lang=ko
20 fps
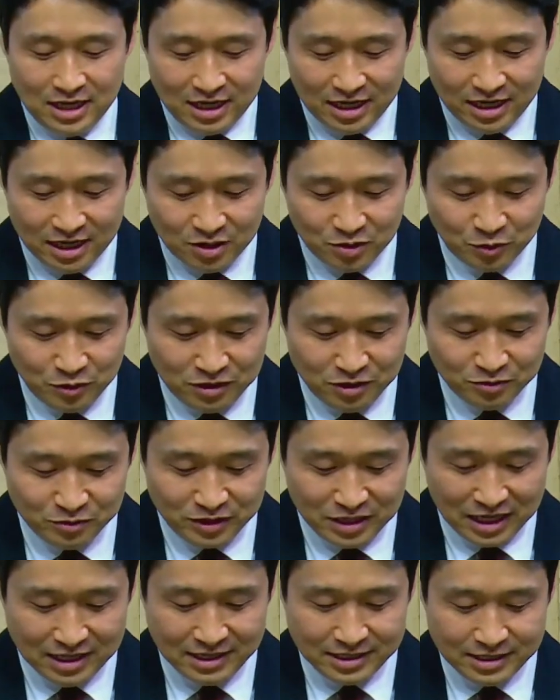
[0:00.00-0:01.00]
아, 오늘
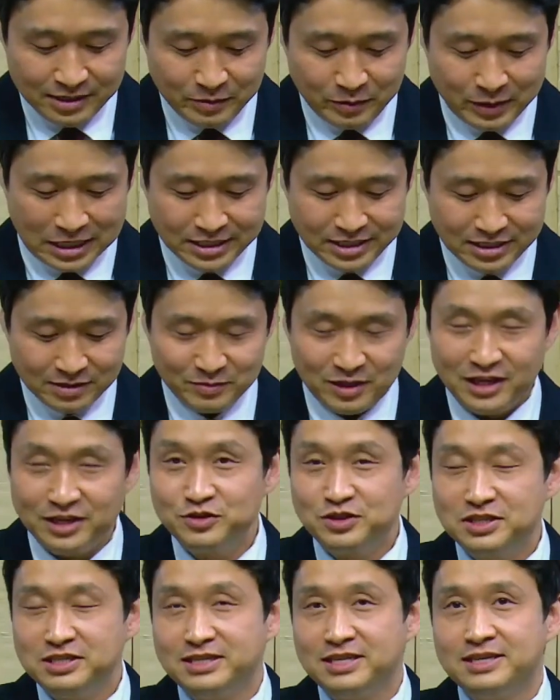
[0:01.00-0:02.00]
우리 하나님의 말씀
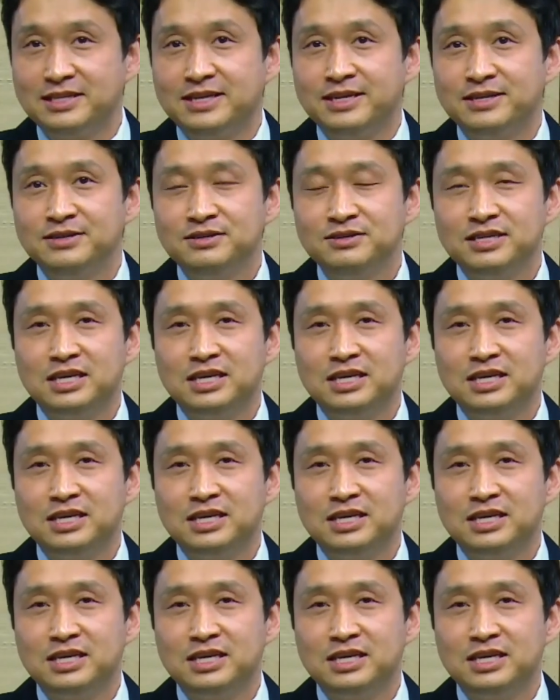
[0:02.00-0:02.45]
나누실 텐데요.